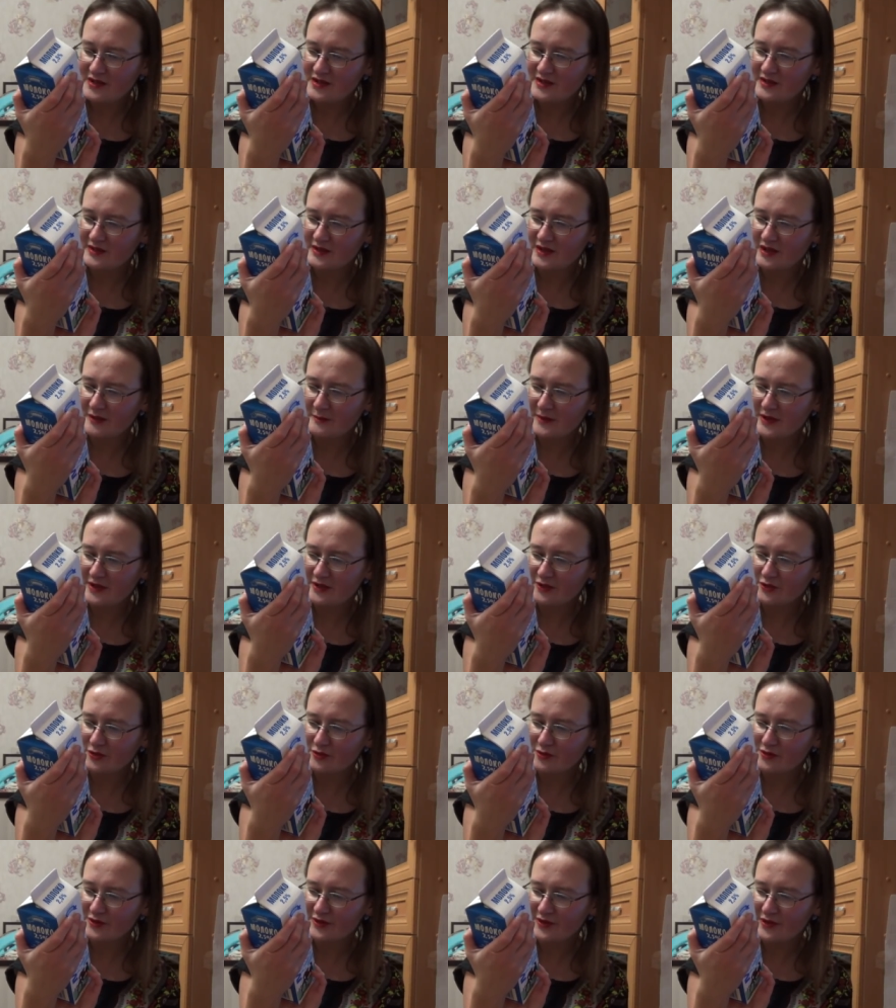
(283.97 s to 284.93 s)
из
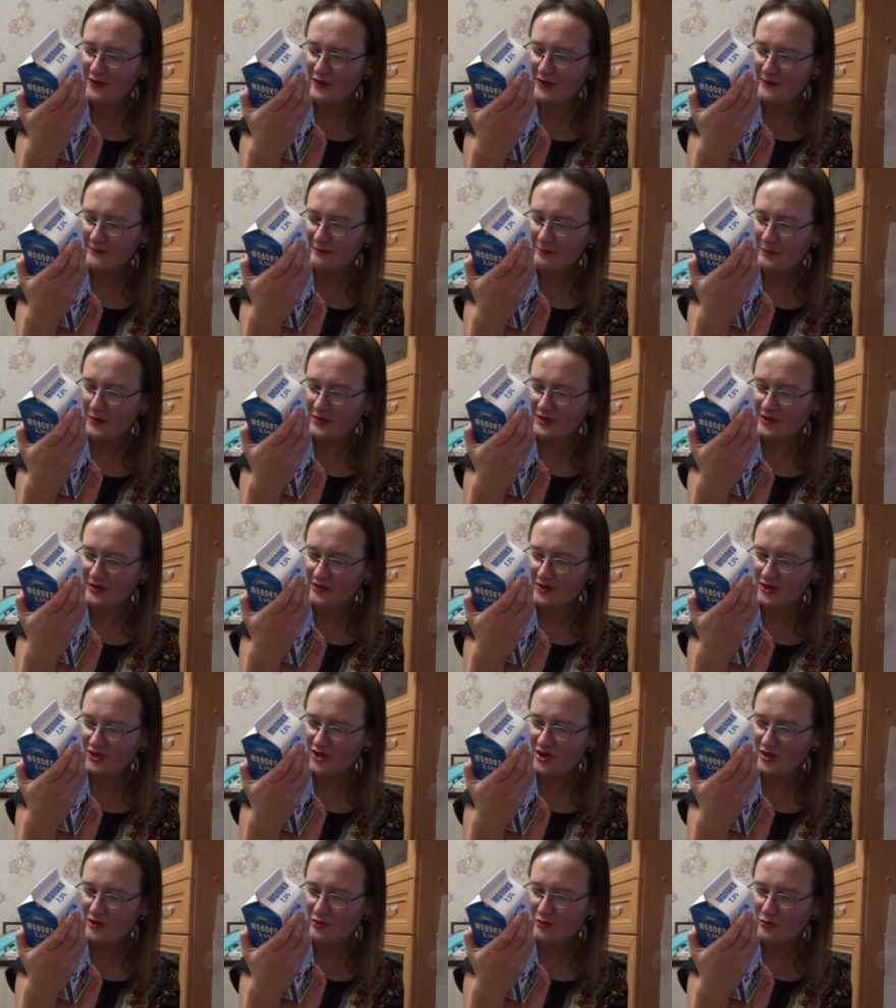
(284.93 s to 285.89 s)
нормализованного по
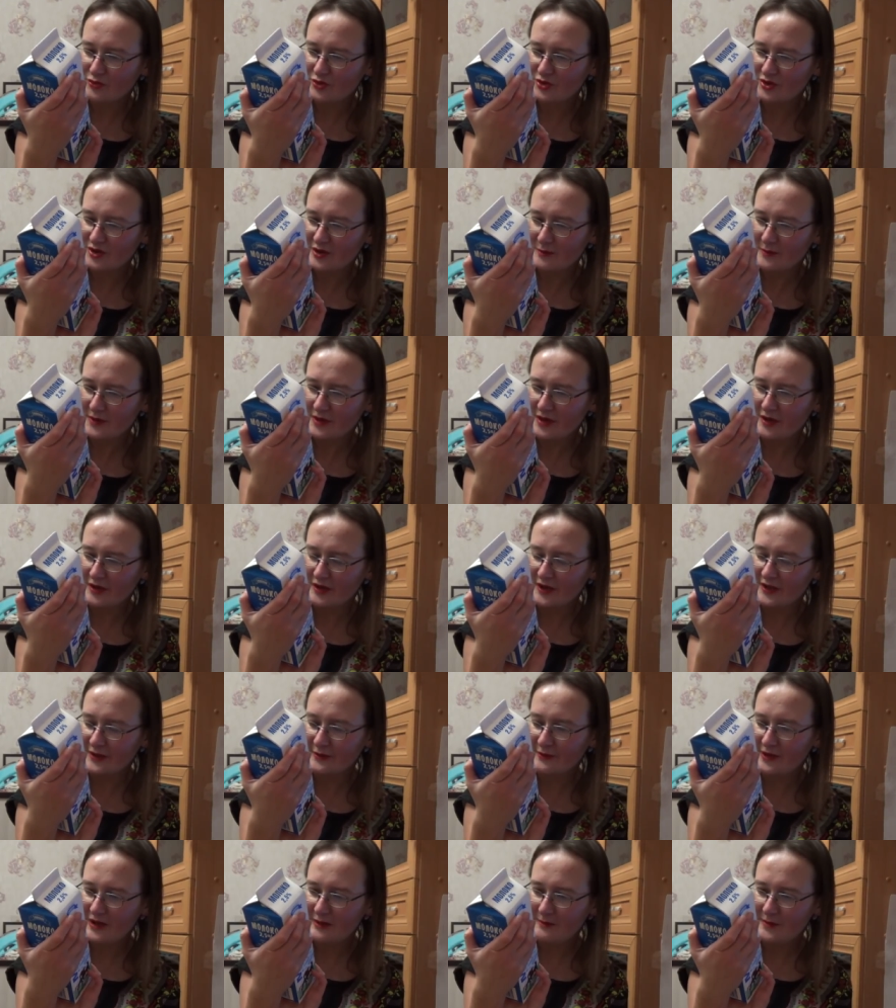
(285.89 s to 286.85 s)
содержанию жира
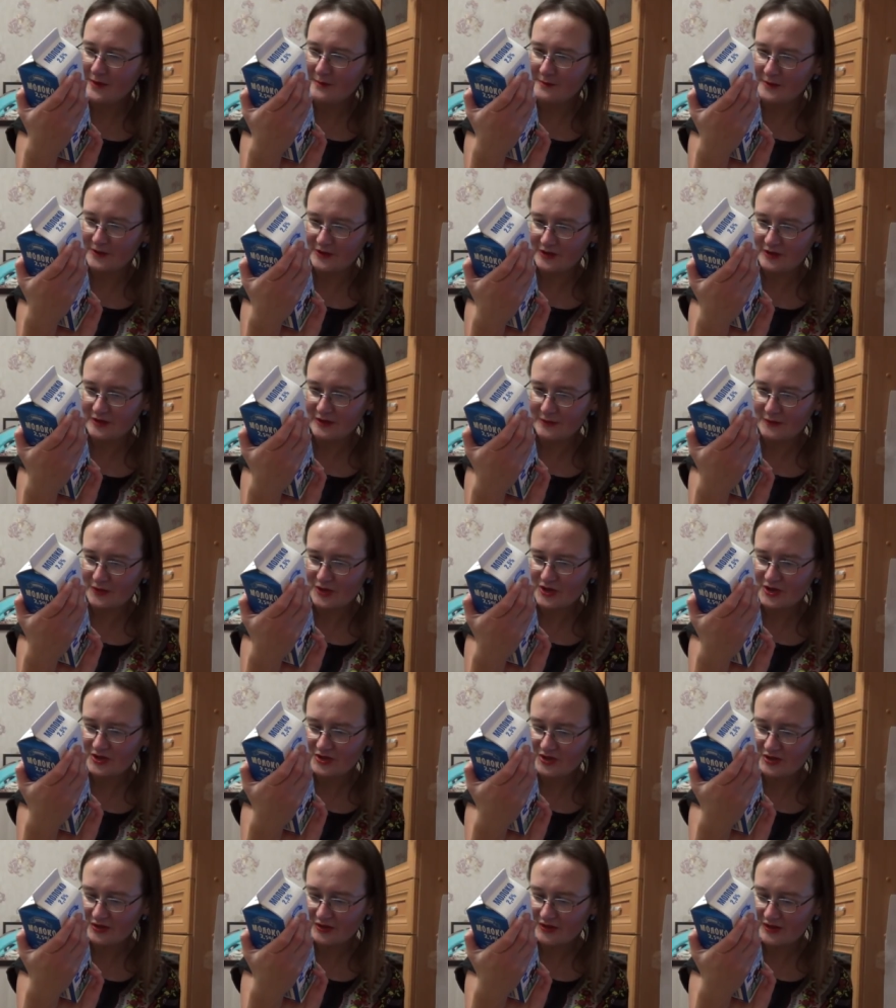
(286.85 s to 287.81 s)
молока 2,5%
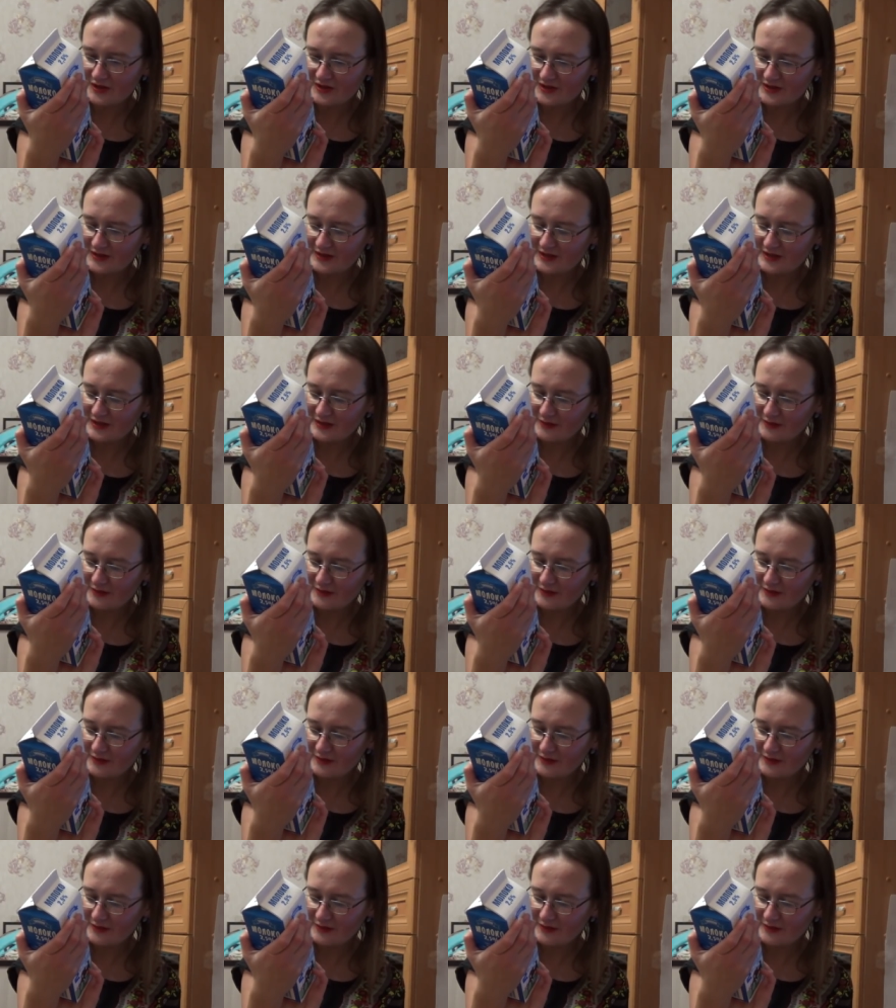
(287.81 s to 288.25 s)
жирности